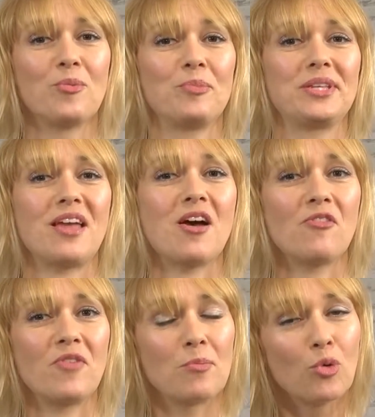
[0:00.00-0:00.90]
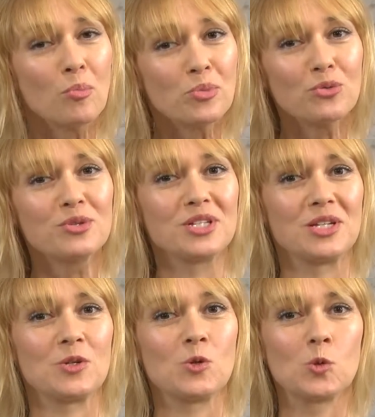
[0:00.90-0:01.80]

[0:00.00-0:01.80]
Mit der Verbom Beauty